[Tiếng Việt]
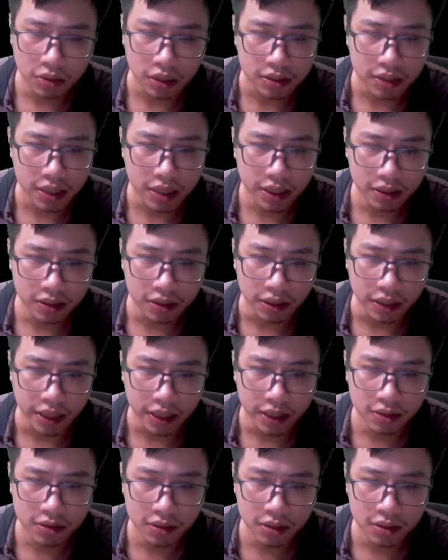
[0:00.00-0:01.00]
Hả?
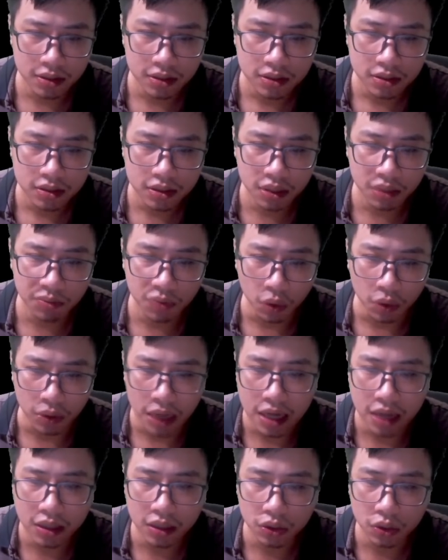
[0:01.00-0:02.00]
Cổ tổ
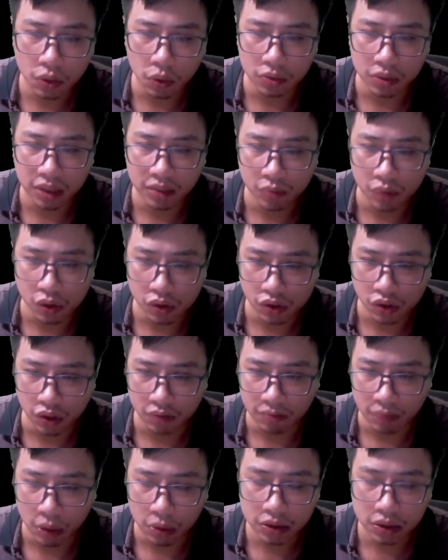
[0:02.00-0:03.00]
hồn huyết? Đây
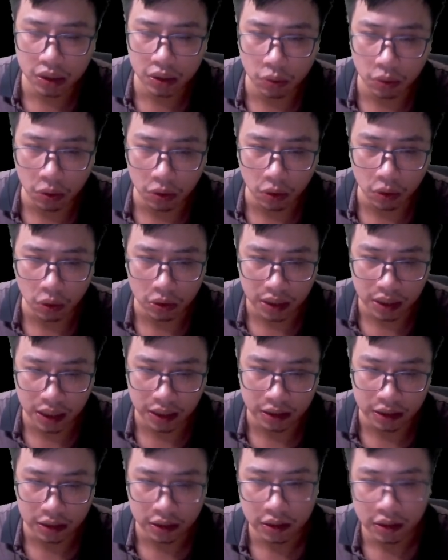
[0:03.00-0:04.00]
là
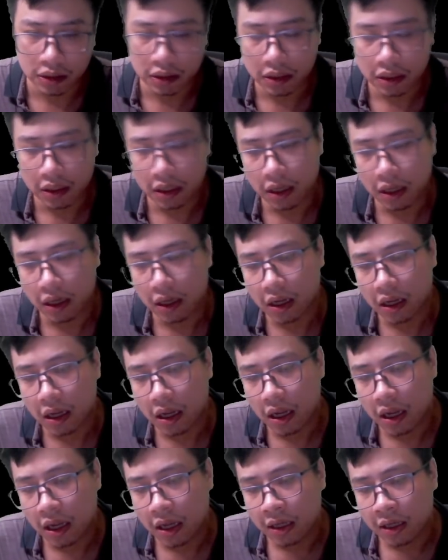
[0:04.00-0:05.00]
hồn huyết?
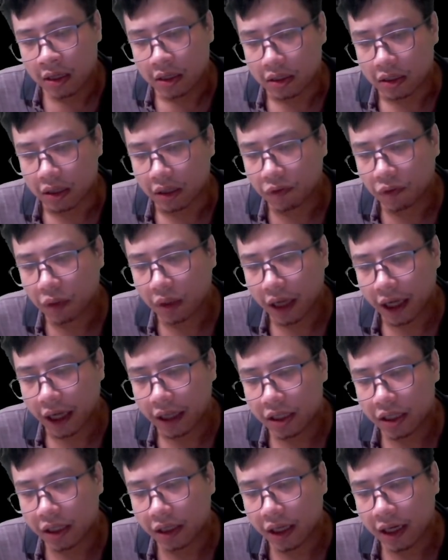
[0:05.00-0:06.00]
Chuyện này làm sao
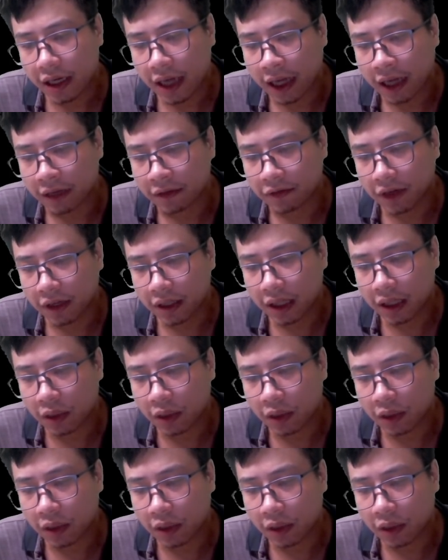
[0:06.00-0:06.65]
có khả năng được?